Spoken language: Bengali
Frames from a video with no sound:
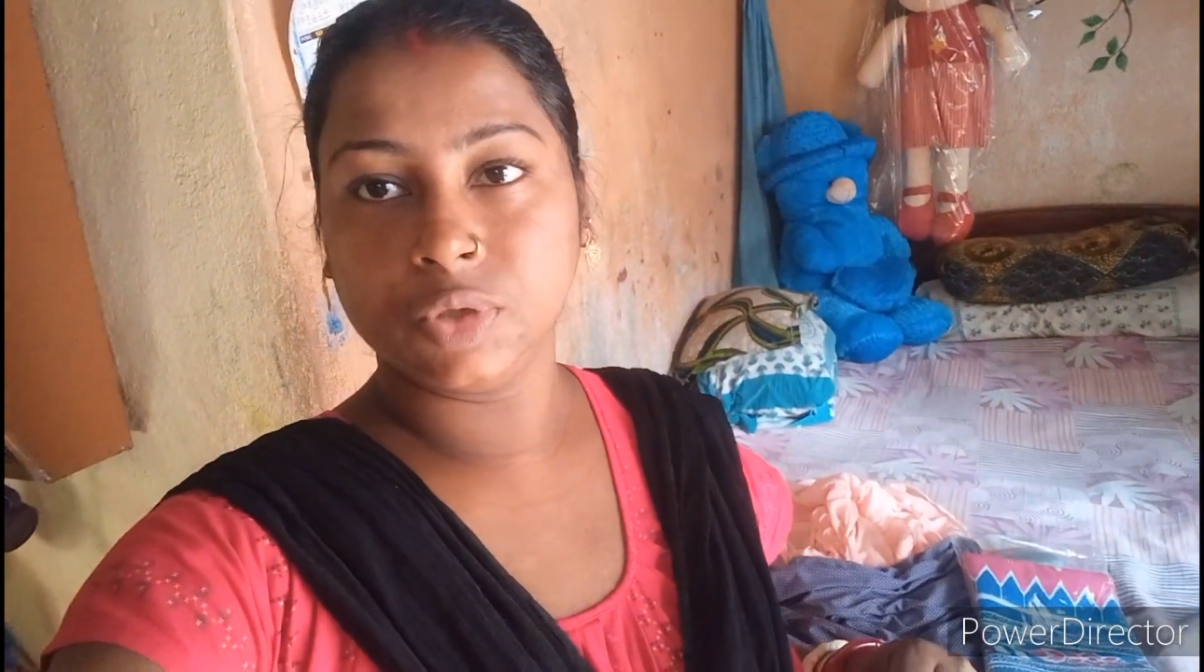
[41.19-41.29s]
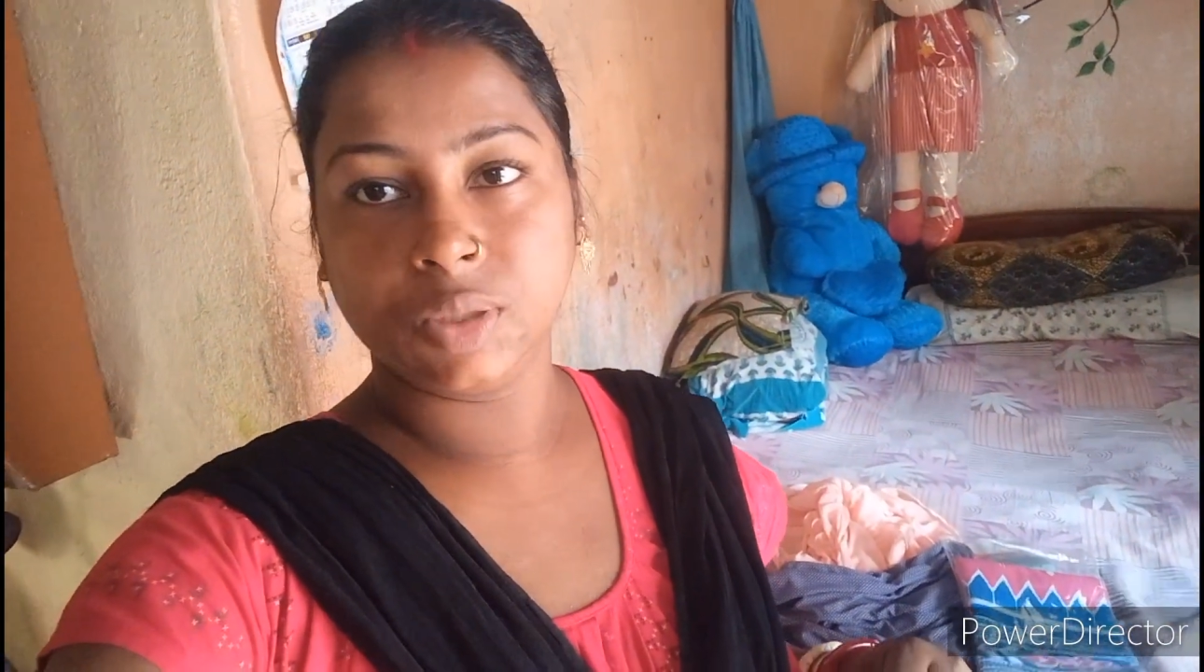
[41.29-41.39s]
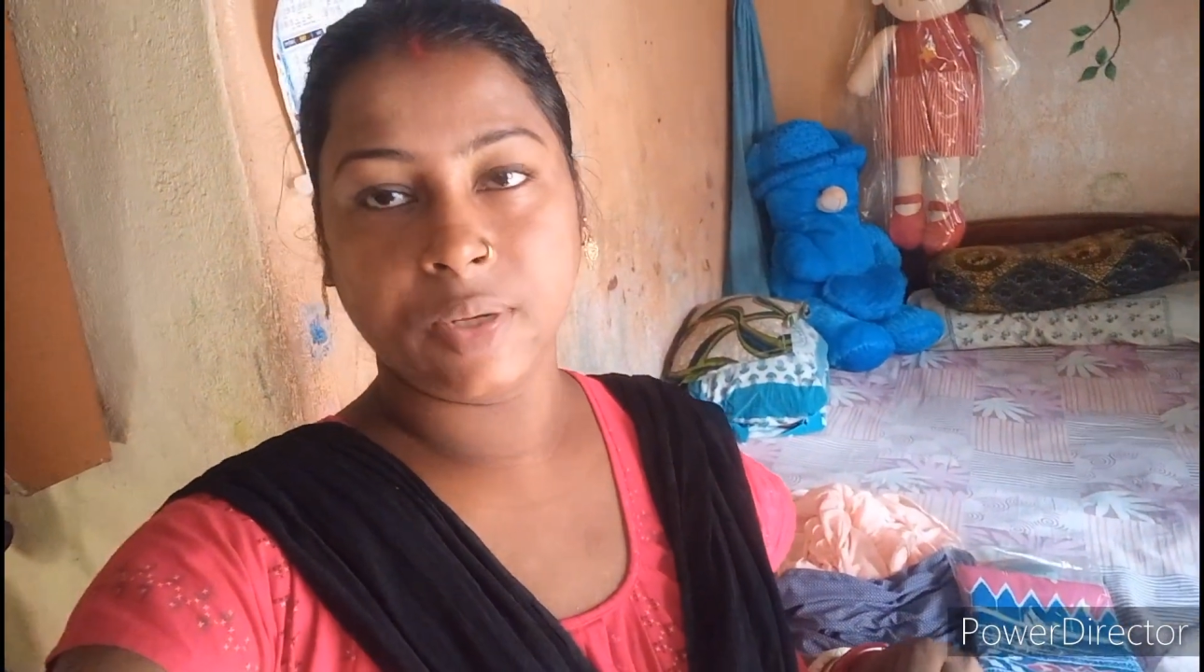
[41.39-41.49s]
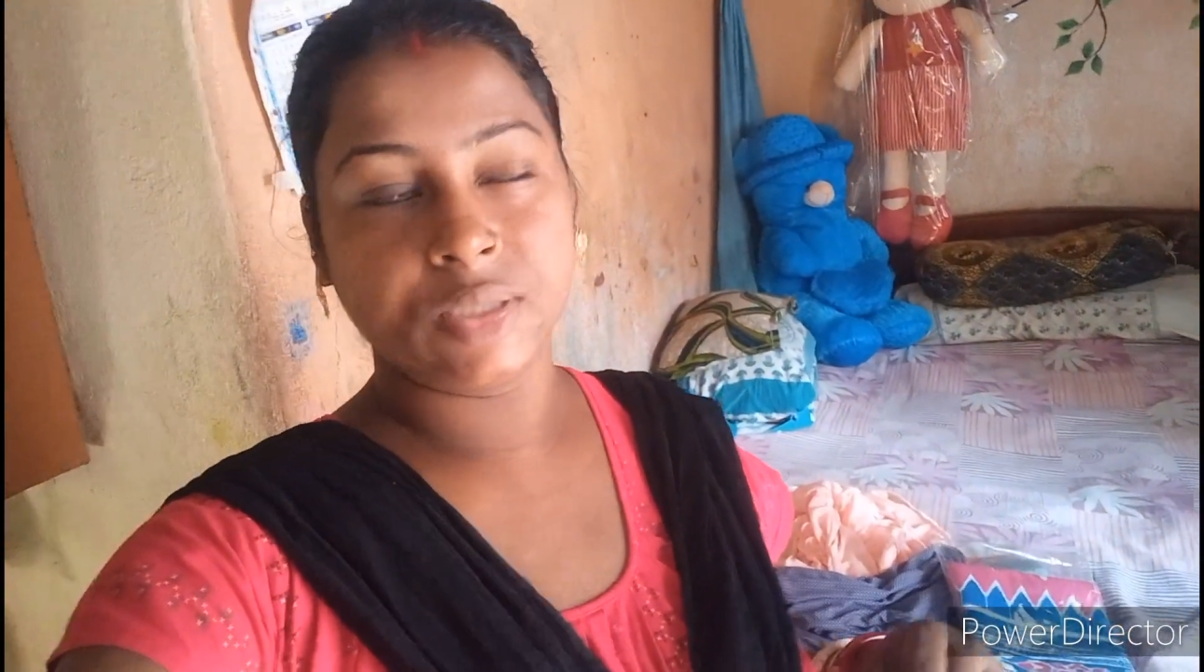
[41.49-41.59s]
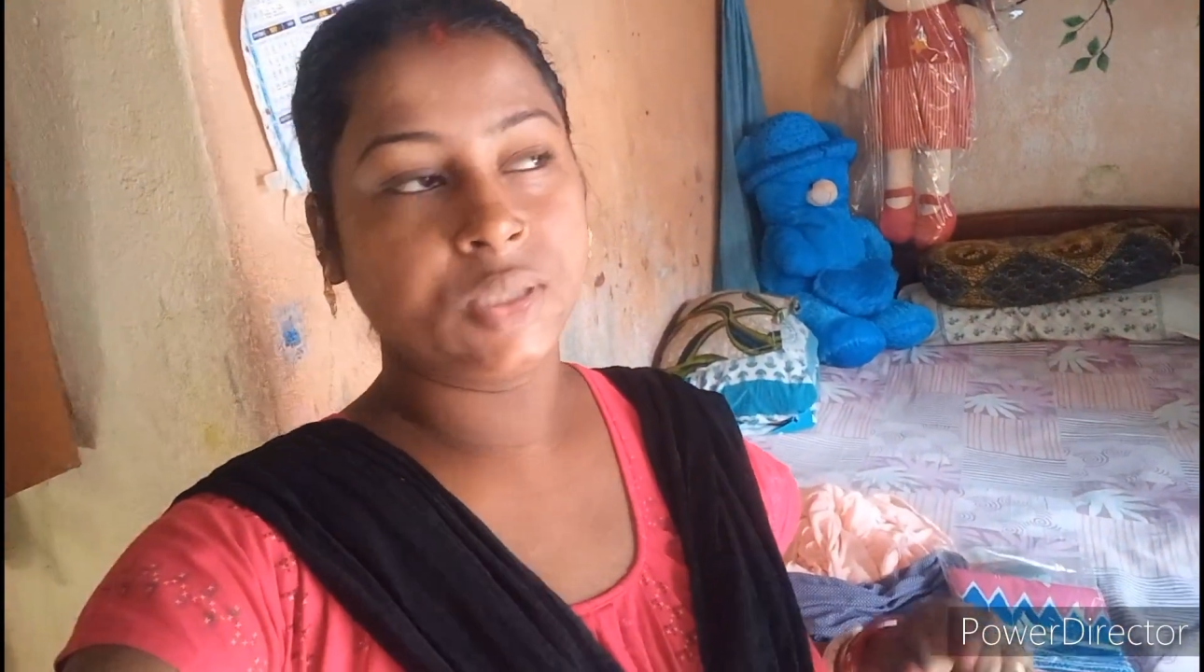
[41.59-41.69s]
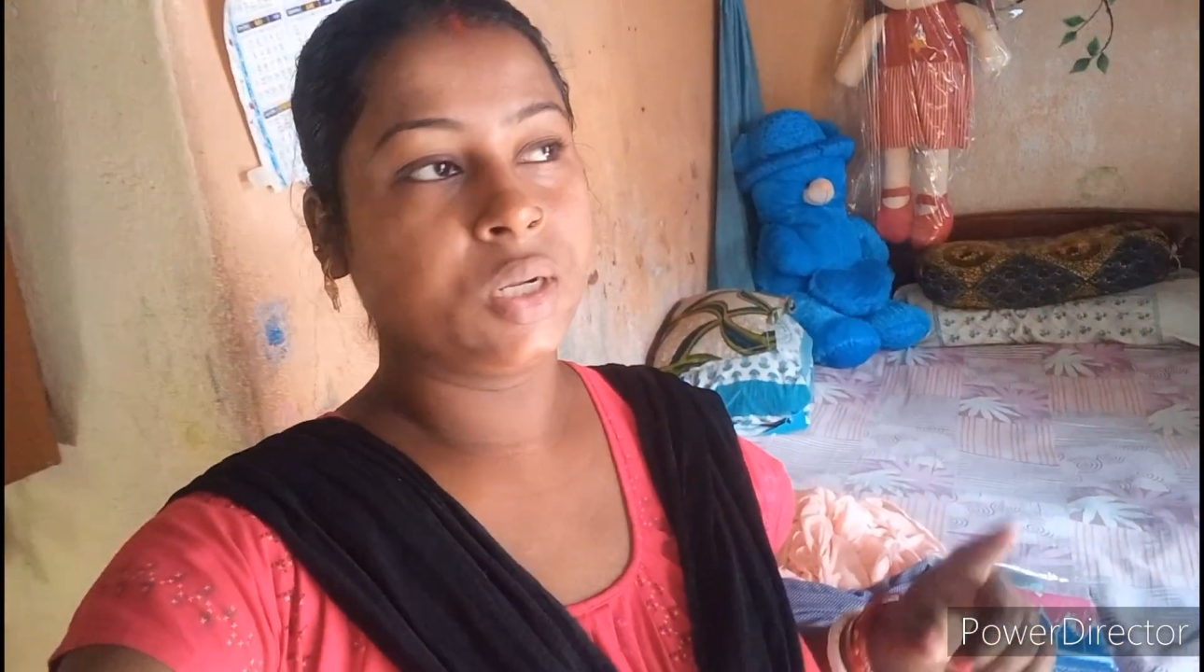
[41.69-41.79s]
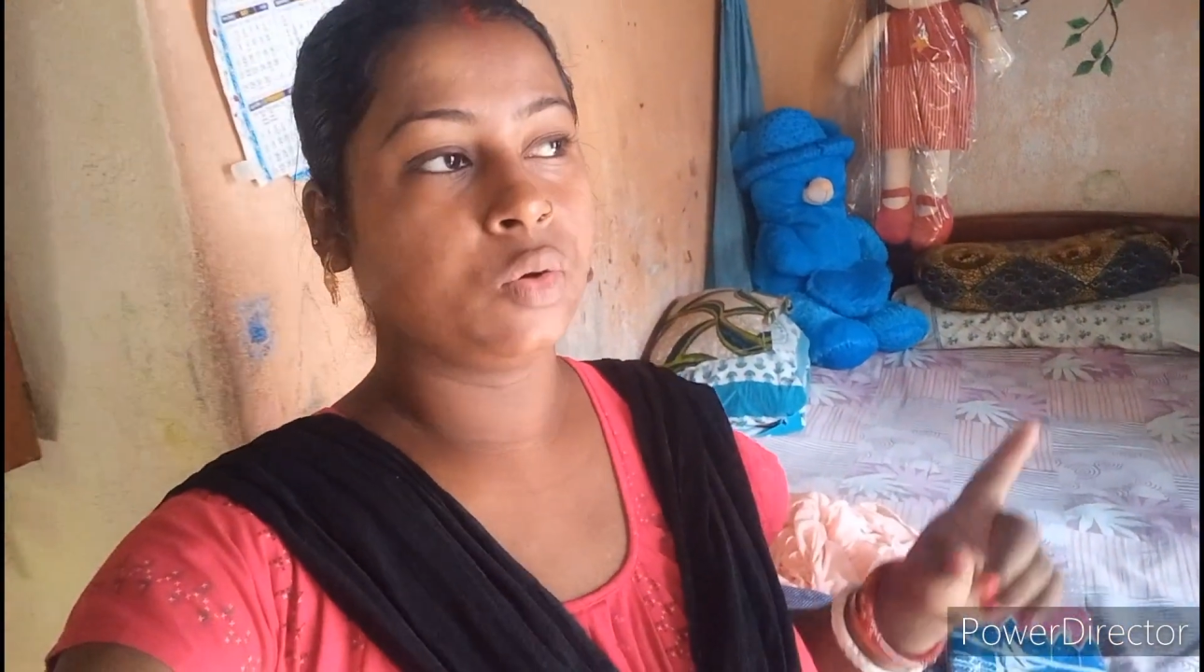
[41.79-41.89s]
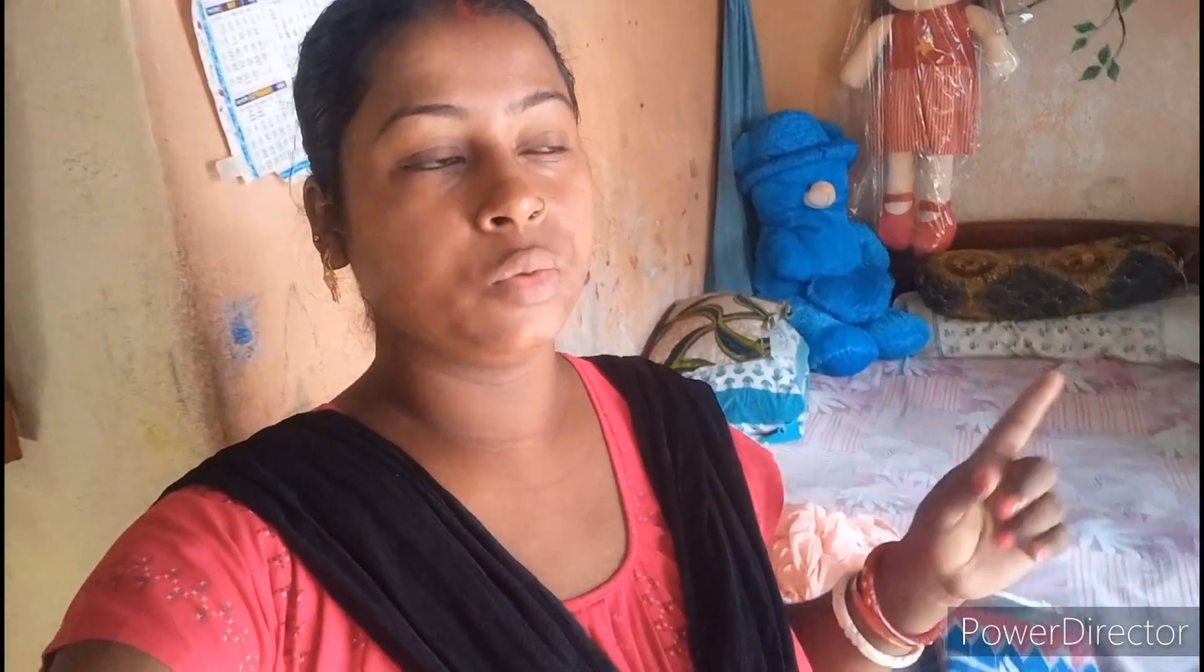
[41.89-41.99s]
বুঝতে পারছি না